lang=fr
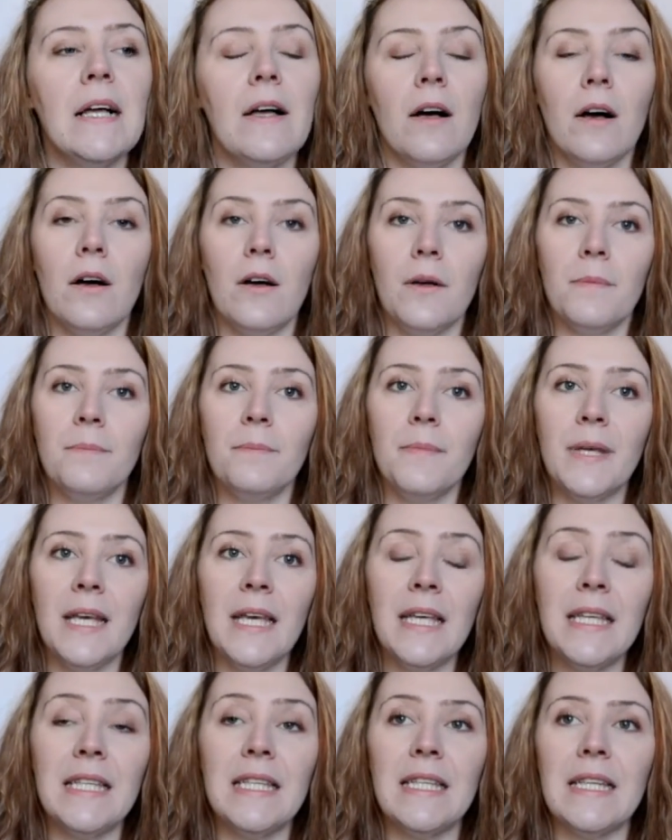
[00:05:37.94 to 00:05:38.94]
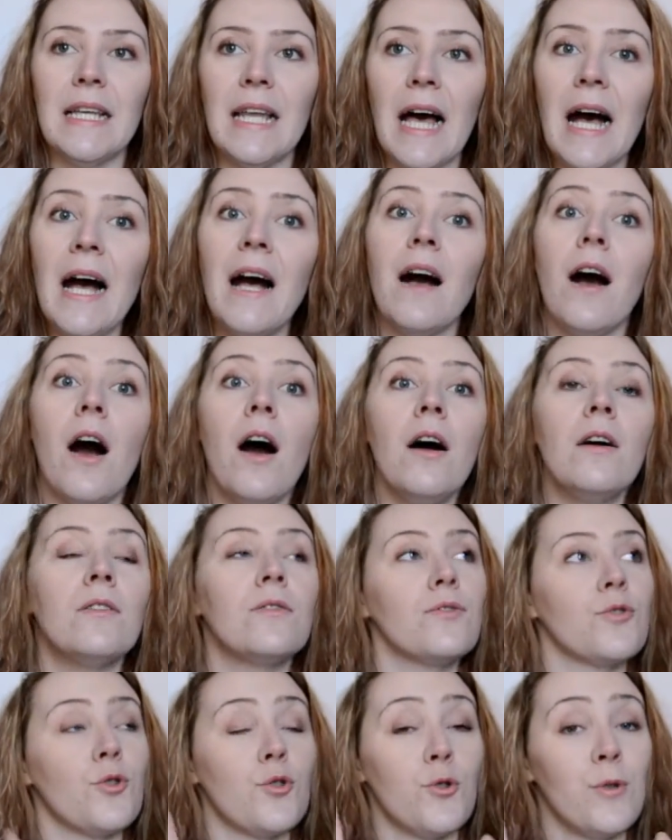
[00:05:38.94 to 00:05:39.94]
Euh, mais il a un,
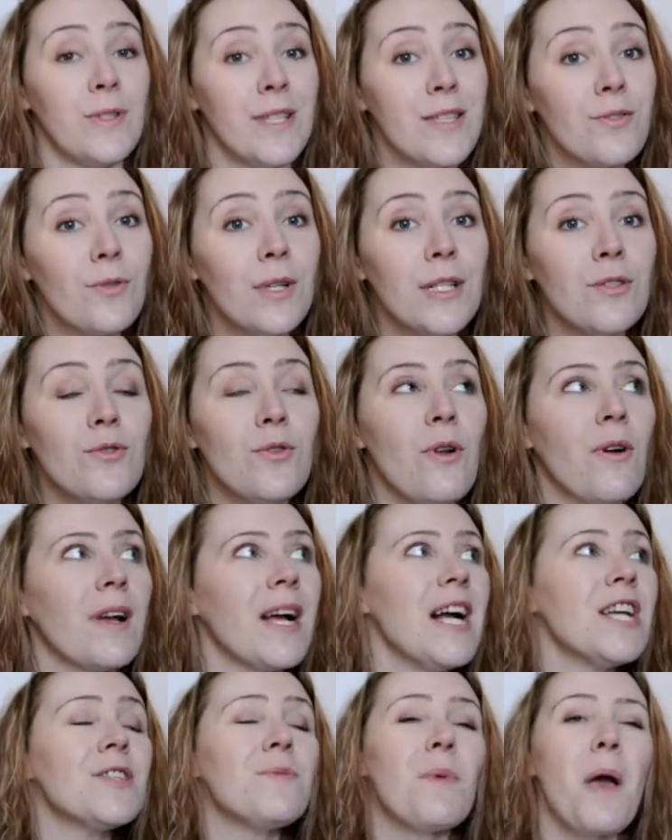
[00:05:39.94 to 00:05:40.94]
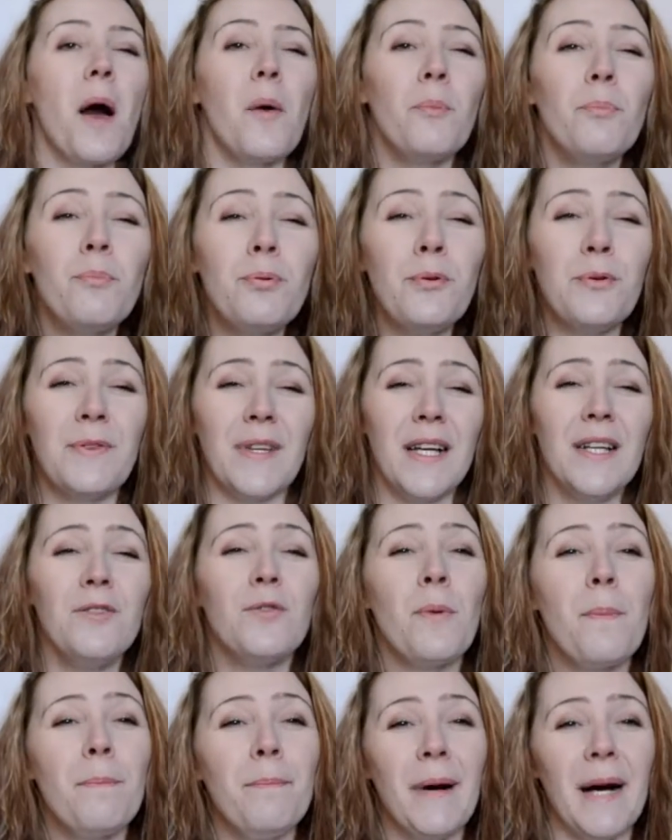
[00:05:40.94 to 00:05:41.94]
je suis désolée du langage, mais un putain
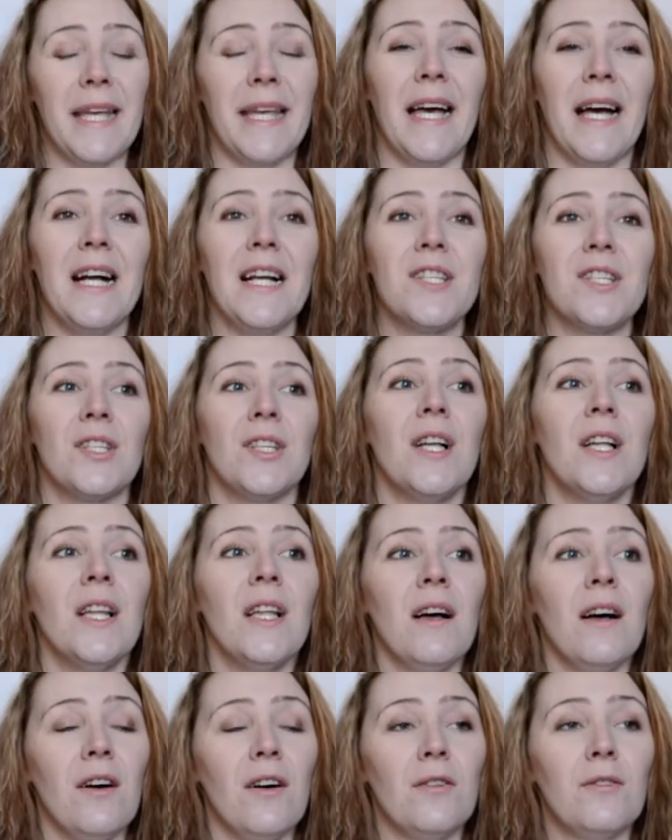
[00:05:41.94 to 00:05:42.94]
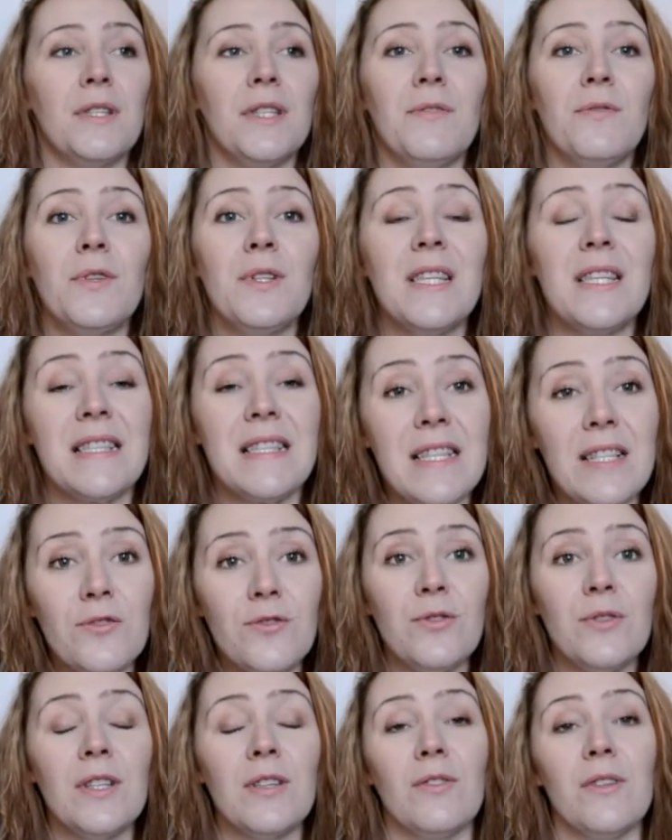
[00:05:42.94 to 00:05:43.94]
de bagage euh, au niveau des
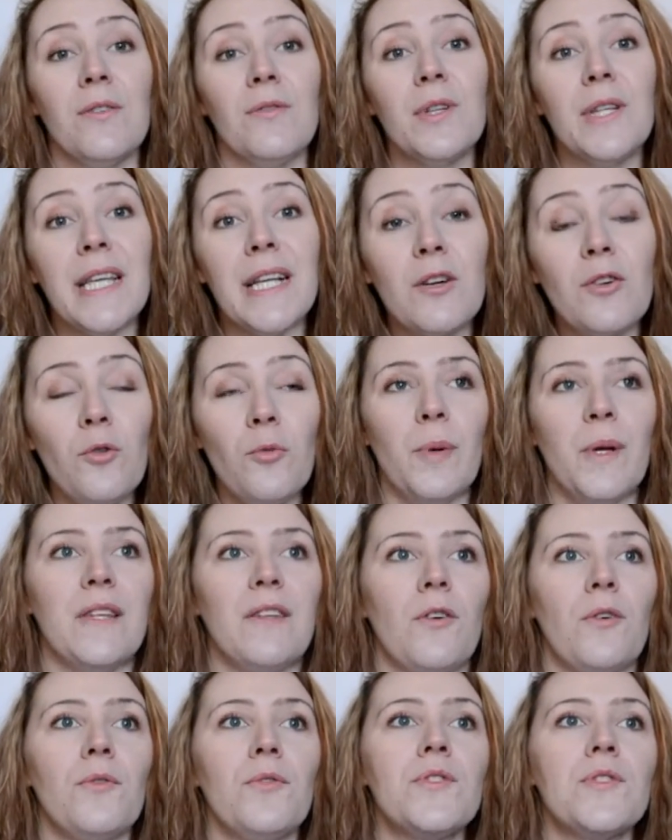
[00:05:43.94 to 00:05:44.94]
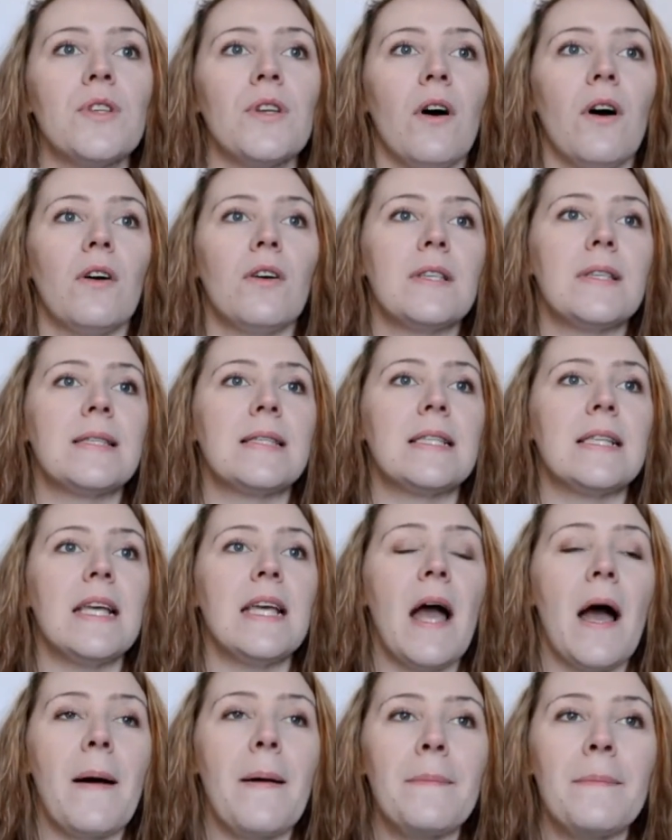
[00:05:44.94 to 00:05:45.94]
études et au niveau des compétences.
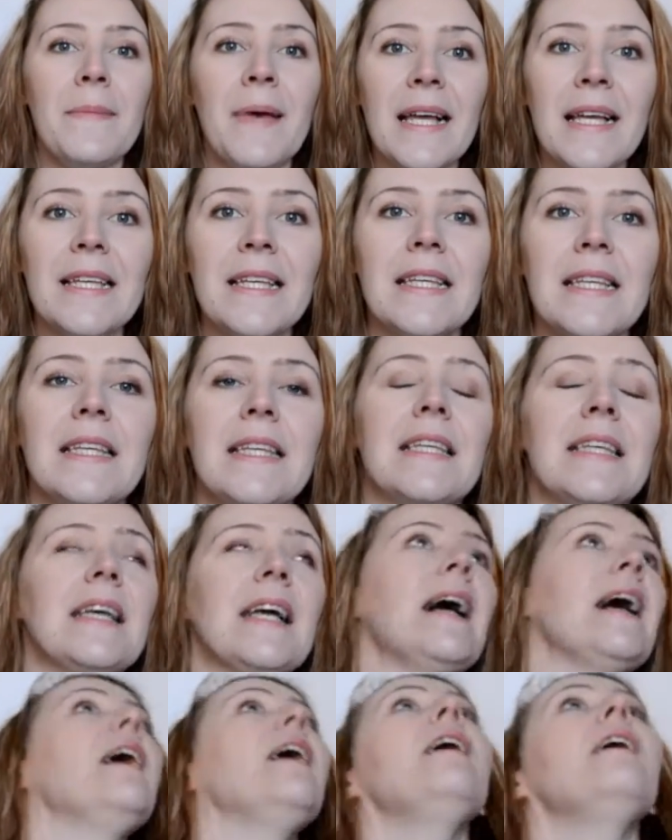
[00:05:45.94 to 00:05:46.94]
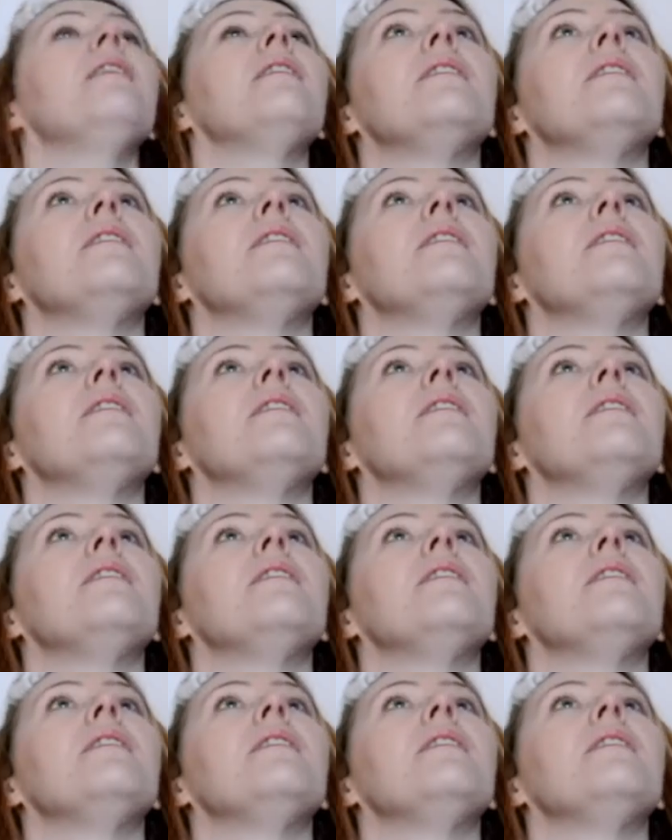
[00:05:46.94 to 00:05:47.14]
c'est un mec qui a